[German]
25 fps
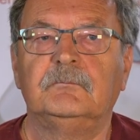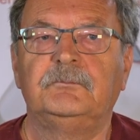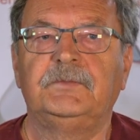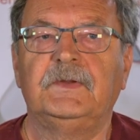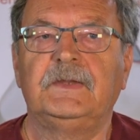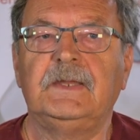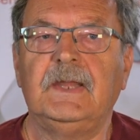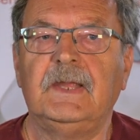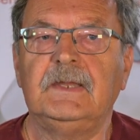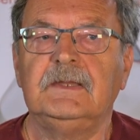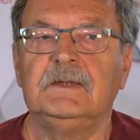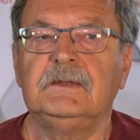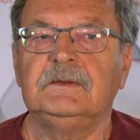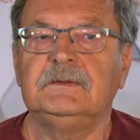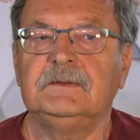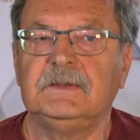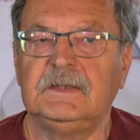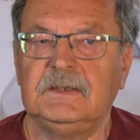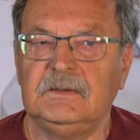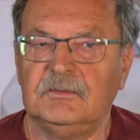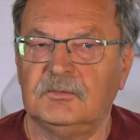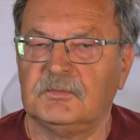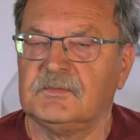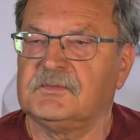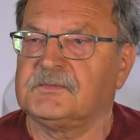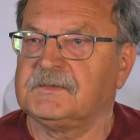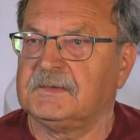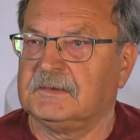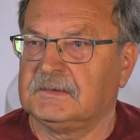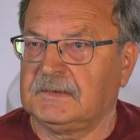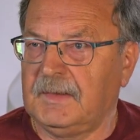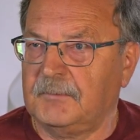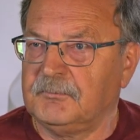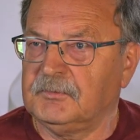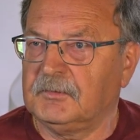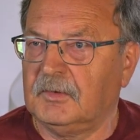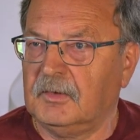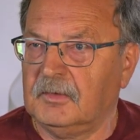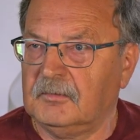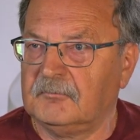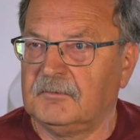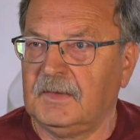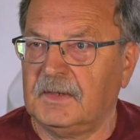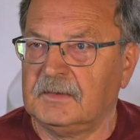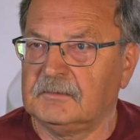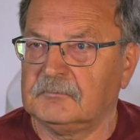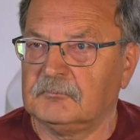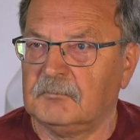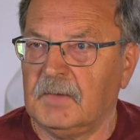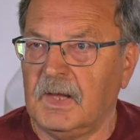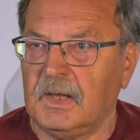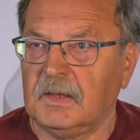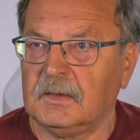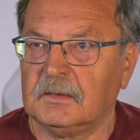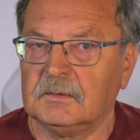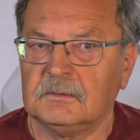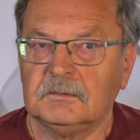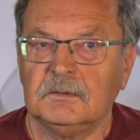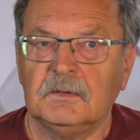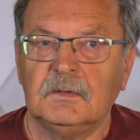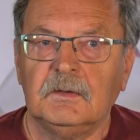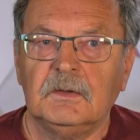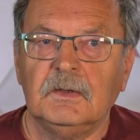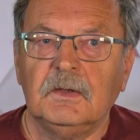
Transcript: benennen, die uns die Landmauerarbeiten machen,